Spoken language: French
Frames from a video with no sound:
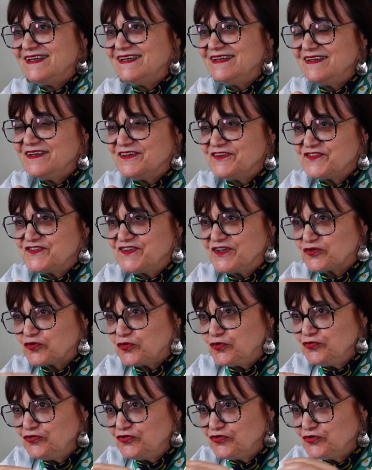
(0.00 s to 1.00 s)
et ces
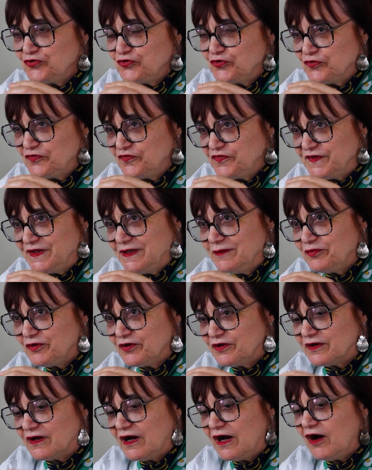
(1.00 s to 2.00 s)
trousseaux de
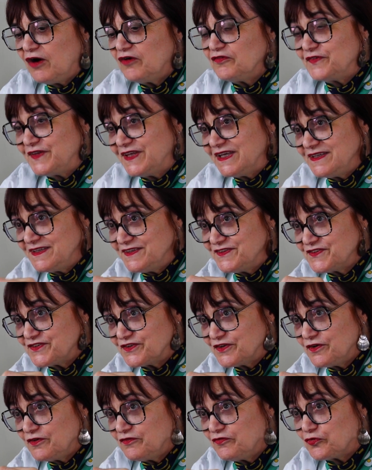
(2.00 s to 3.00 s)
fibres, en
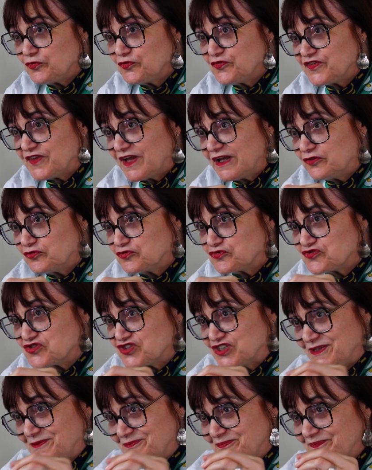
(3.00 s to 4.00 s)
vieillissant, vont
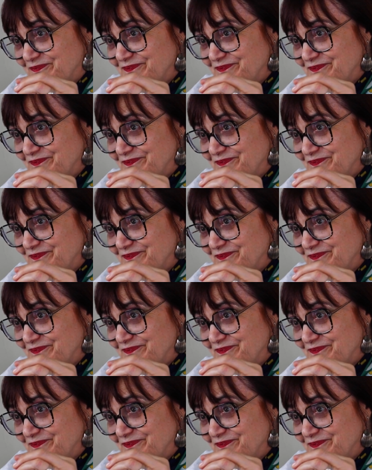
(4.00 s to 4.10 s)
s'allonger.